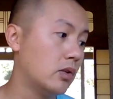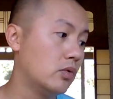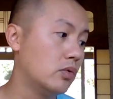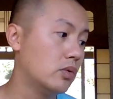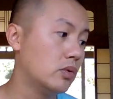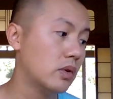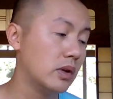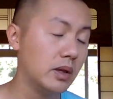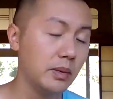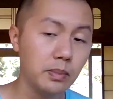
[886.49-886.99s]

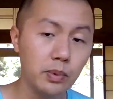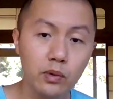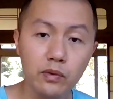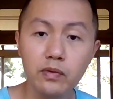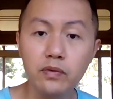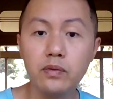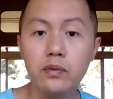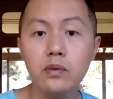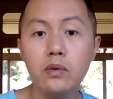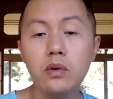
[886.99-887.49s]
如果你不
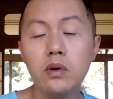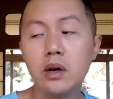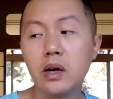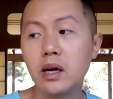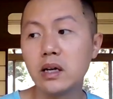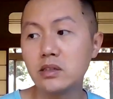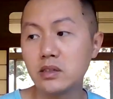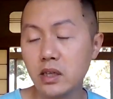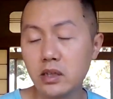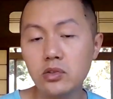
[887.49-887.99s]
服
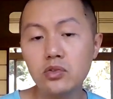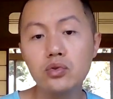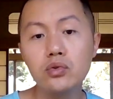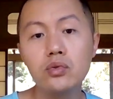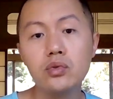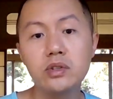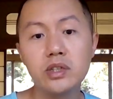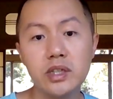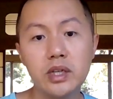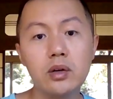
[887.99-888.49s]
啊，申
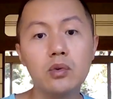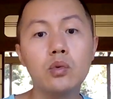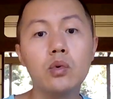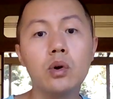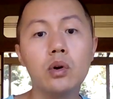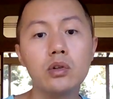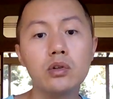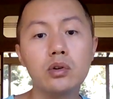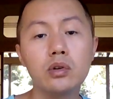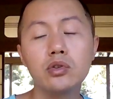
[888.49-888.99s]
诉结
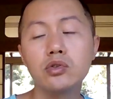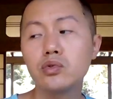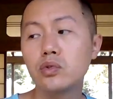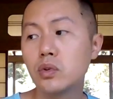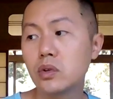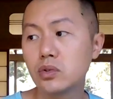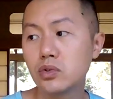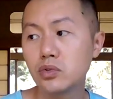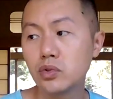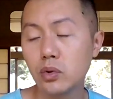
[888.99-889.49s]
果说
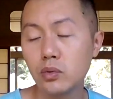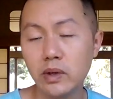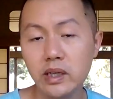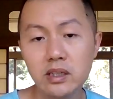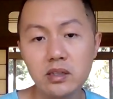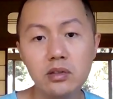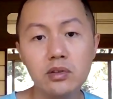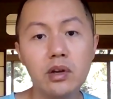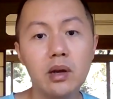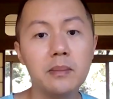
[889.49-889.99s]
说说维
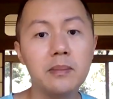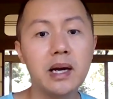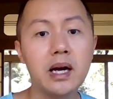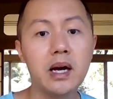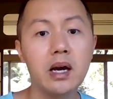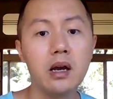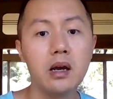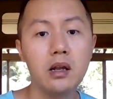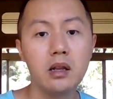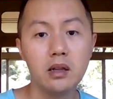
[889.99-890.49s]
持原
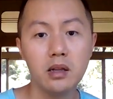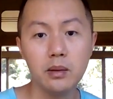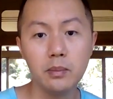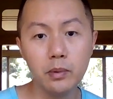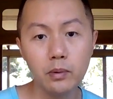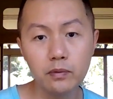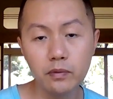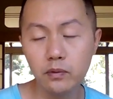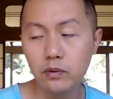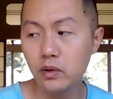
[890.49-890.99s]
判，你
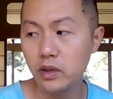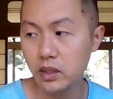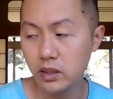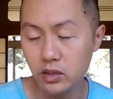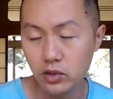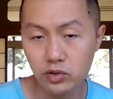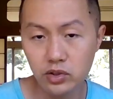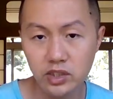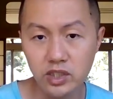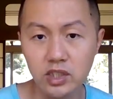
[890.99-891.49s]
不服你
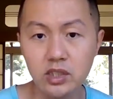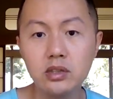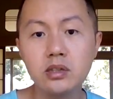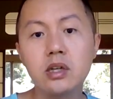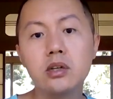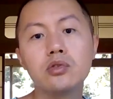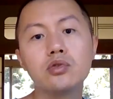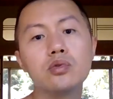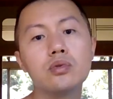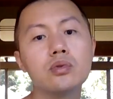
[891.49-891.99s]
就行
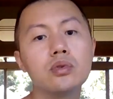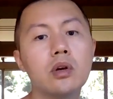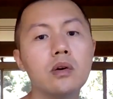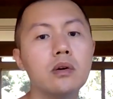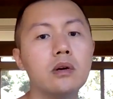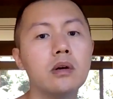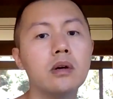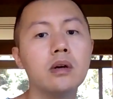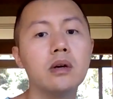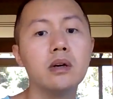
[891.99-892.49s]
政诉讼，